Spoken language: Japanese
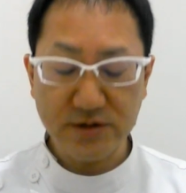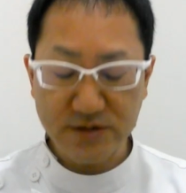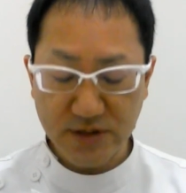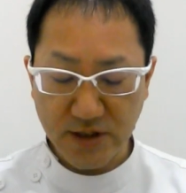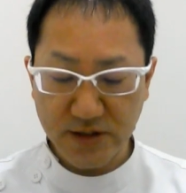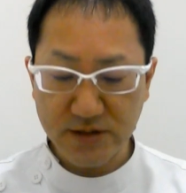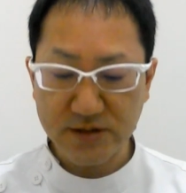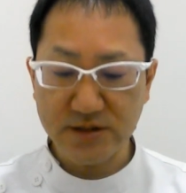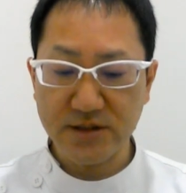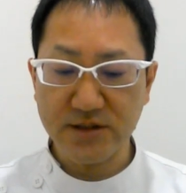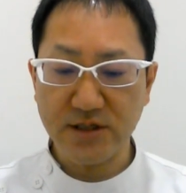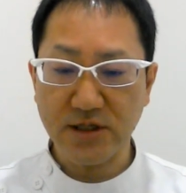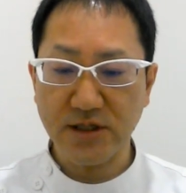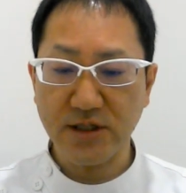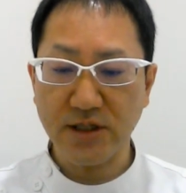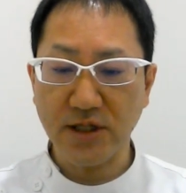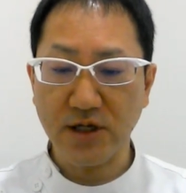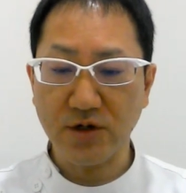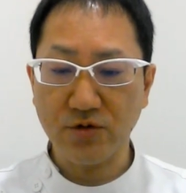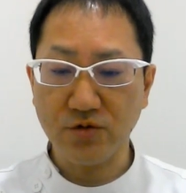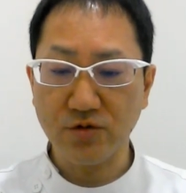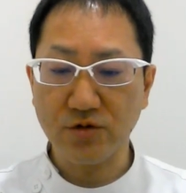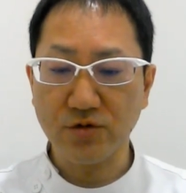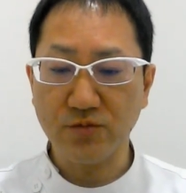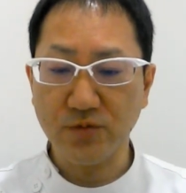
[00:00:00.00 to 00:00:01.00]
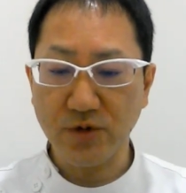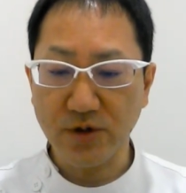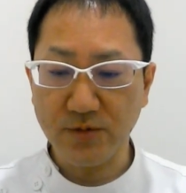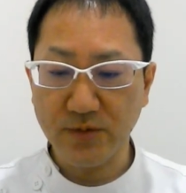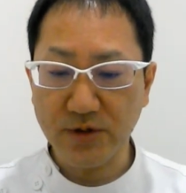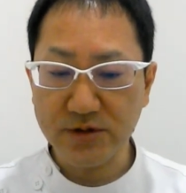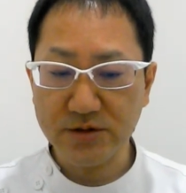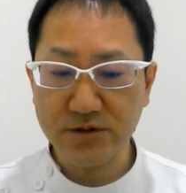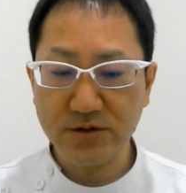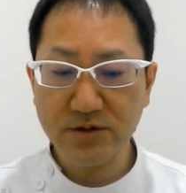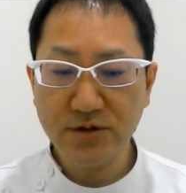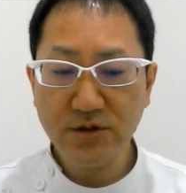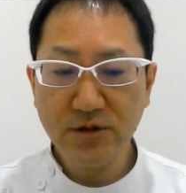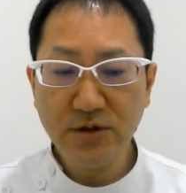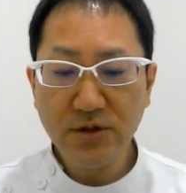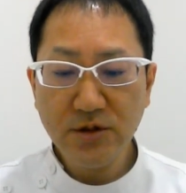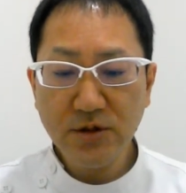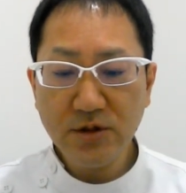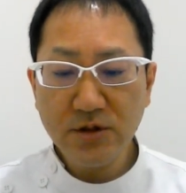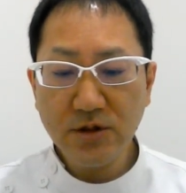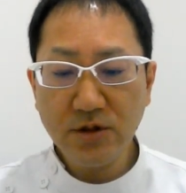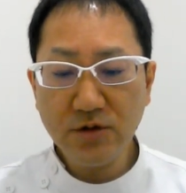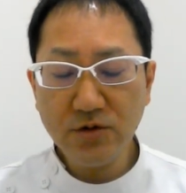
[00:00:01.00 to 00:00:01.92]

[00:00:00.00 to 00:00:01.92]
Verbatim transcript: させていただこうと思います。